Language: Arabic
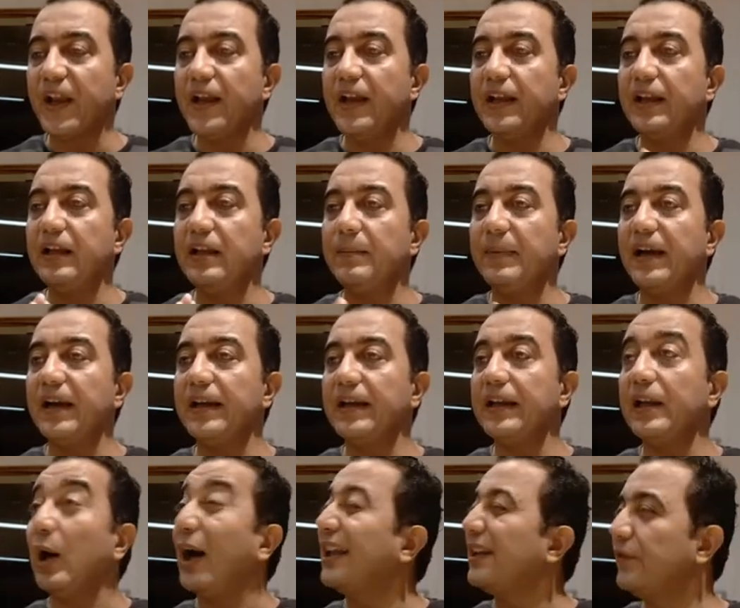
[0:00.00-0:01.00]
اللي بقى ايه
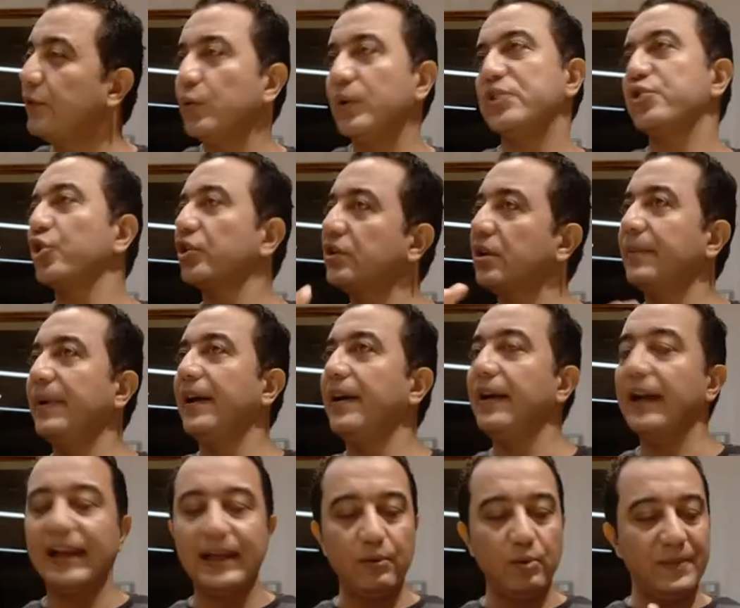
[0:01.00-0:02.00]
لو حد فيكم شاطر
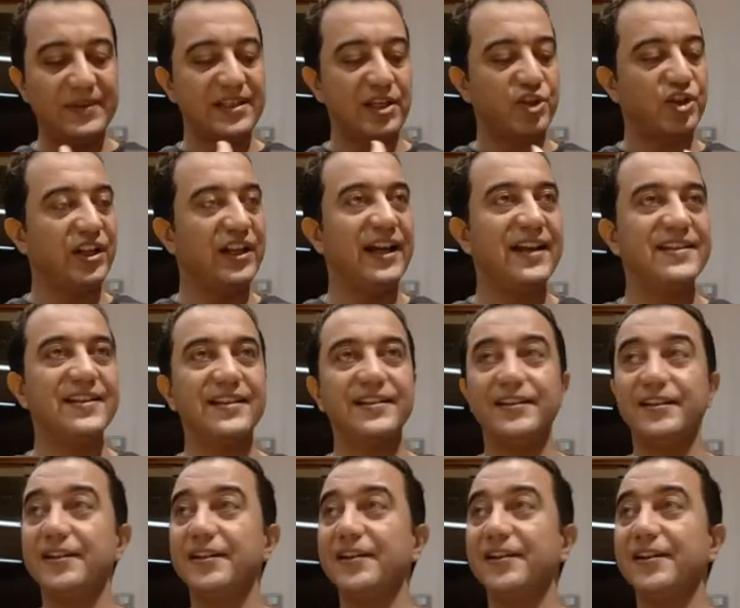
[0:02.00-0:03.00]
بقى اجيب له مثلا شريحه زي
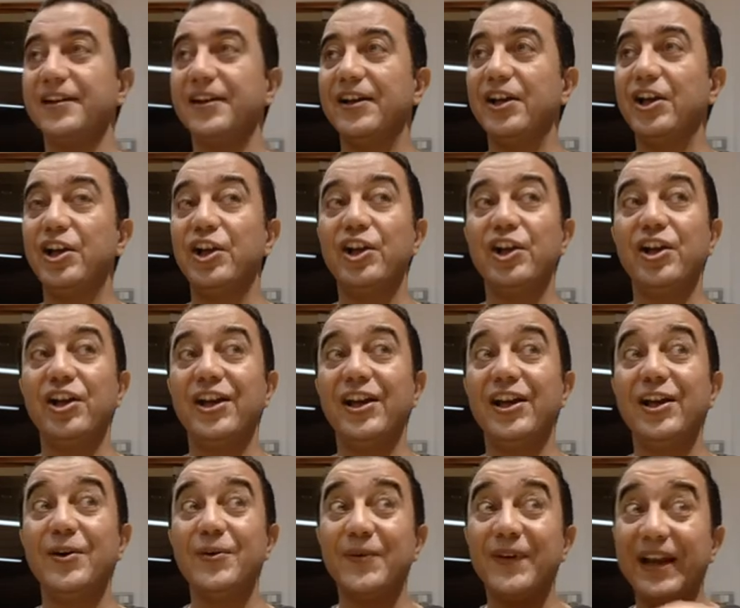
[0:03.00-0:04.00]
دي
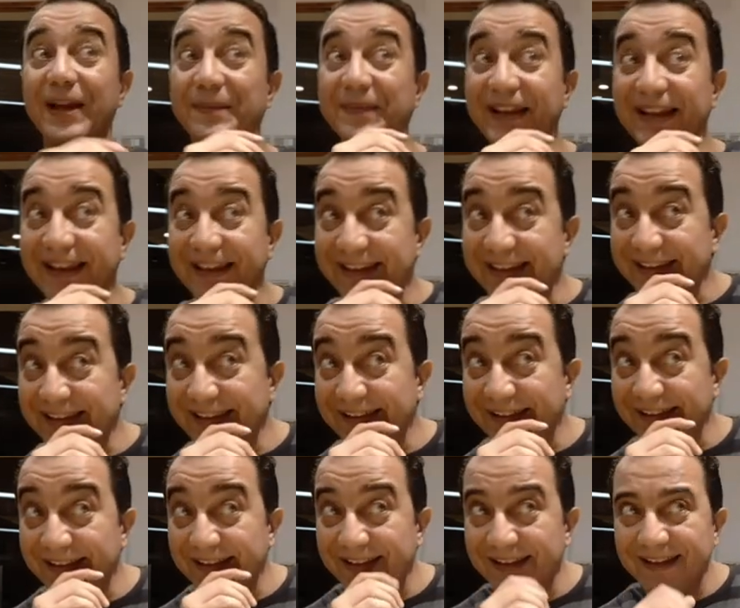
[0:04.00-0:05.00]
ويعملها ايه
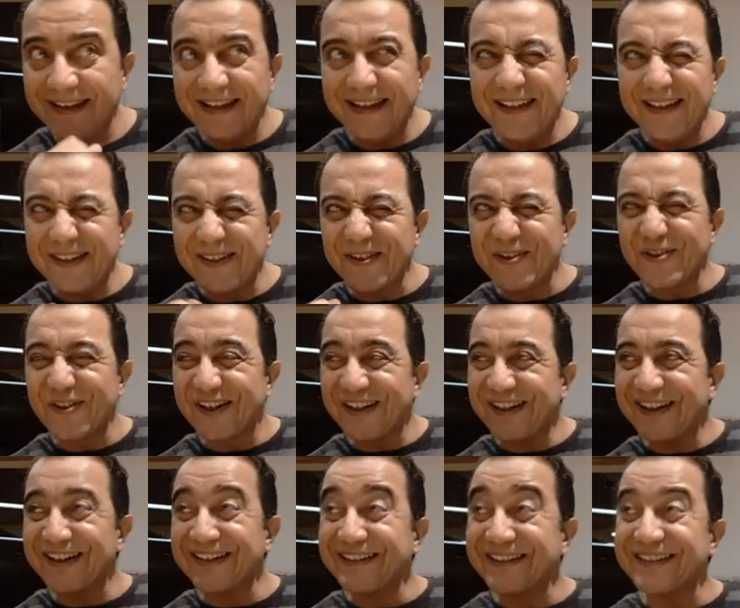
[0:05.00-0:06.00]

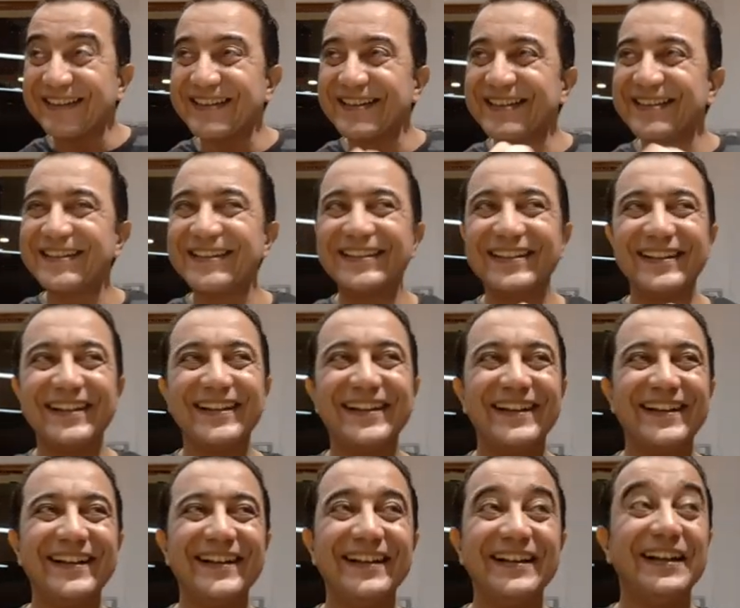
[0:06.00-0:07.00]
ينشرها اركتس
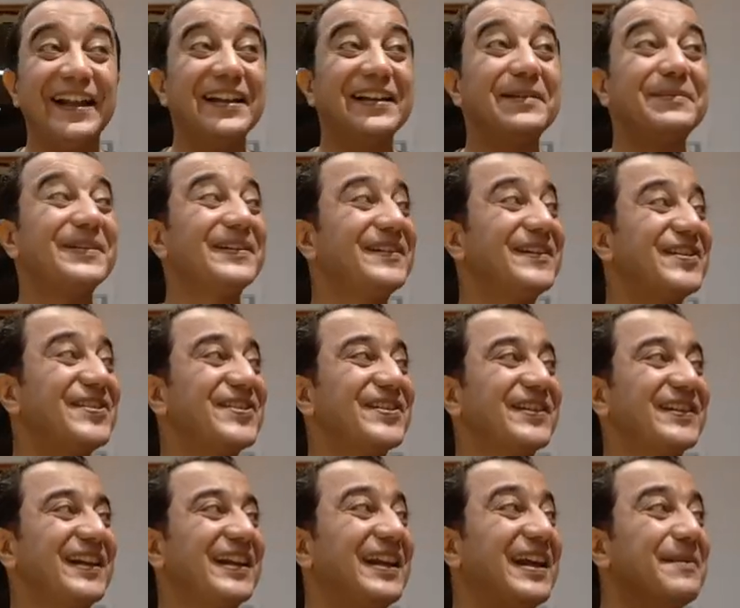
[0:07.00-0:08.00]
لان دي بتتنشر
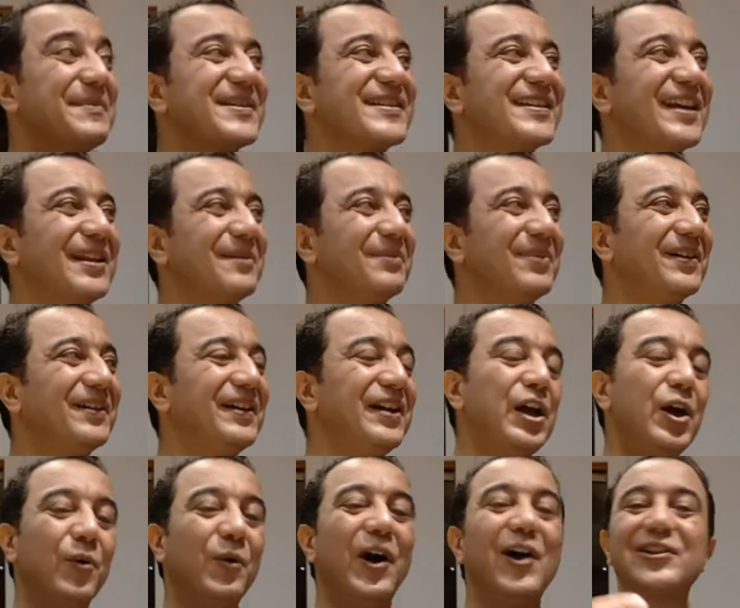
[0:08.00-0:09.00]
لان هي مش صلبه
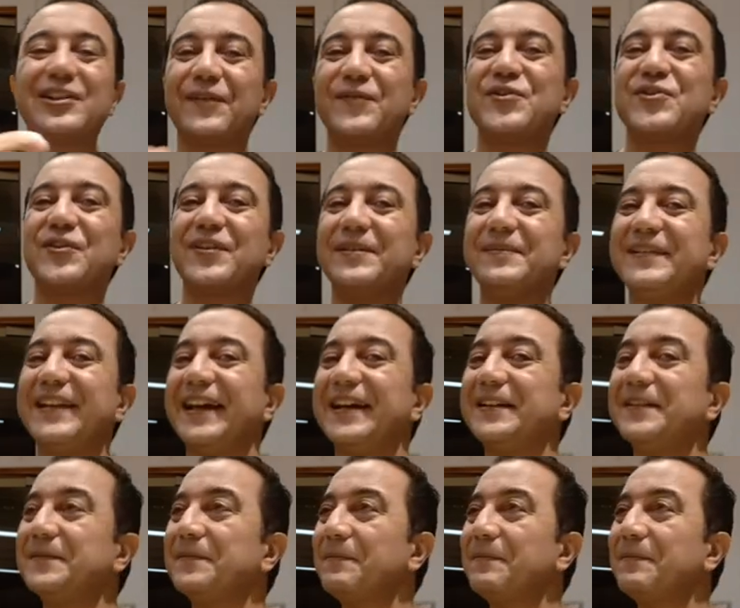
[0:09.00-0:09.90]
واحطها في الشغل بتاعي